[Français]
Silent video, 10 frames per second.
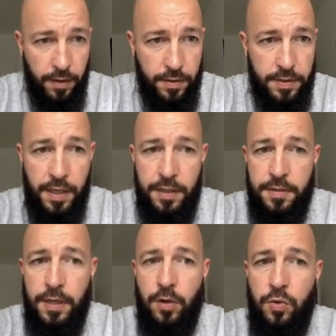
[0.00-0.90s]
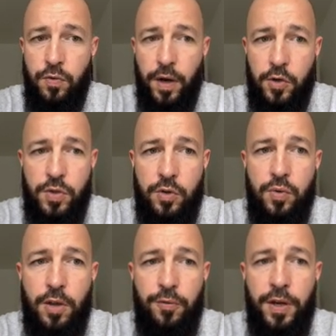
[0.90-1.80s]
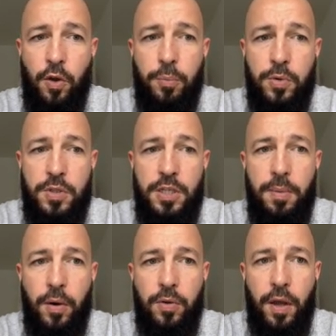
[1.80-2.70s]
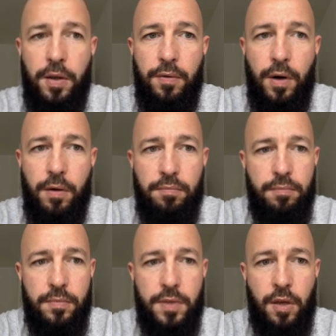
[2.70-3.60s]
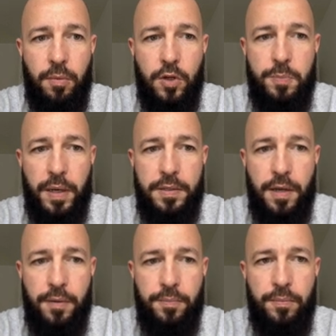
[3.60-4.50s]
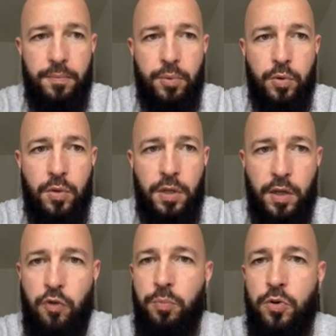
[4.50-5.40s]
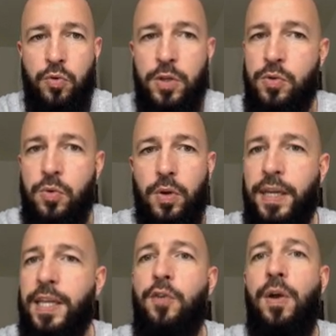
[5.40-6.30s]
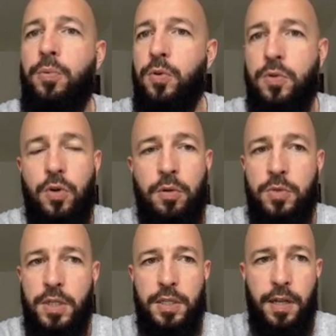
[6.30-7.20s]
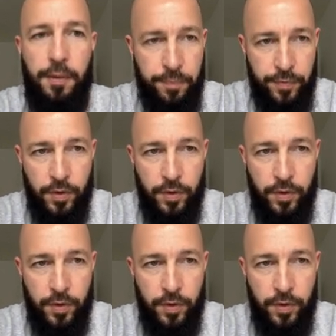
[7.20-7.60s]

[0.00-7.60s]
C'est ici que tu vas rajouter tous les filtres possibles. Alors voilà, ça commence par ça pour te dire, hein, tu peux jouer sur les 80% comme je t'ai dit là,